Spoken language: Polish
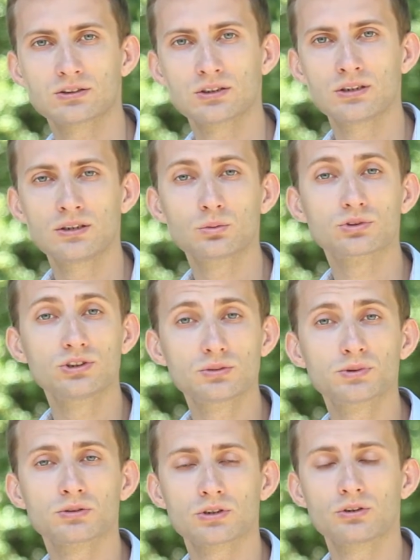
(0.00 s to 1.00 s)
że
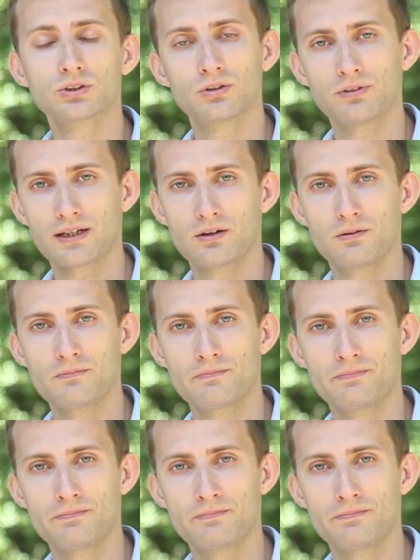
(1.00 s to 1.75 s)
nauczyliśmy się czegoś nowego.